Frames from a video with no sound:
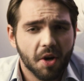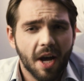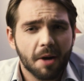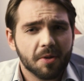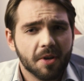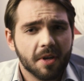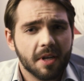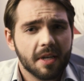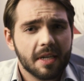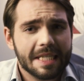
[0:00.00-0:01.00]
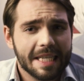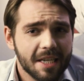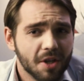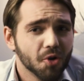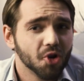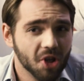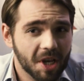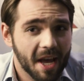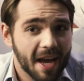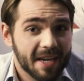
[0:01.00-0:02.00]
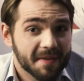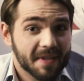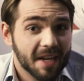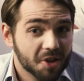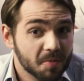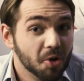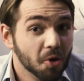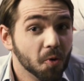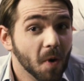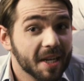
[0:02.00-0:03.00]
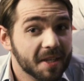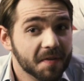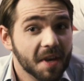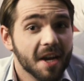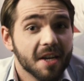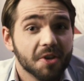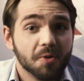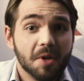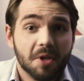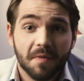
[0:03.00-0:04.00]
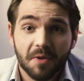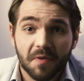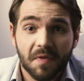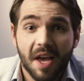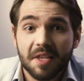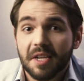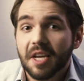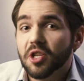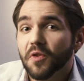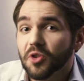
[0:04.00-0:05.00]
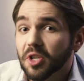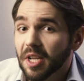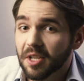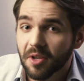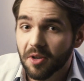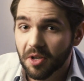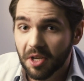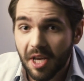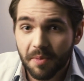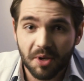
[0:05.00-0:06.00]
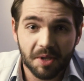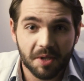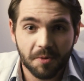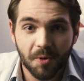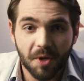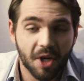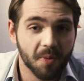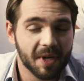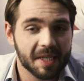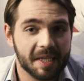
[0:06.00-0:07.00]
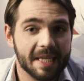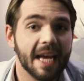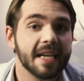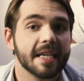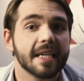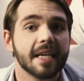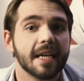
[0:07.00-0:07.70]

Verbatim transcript: Jego autor nie tylko żyje, ale w dalszym ciągu aktywnie angażuje się w rozwijanie najnowszych technologii przesyłu i kompresji danych.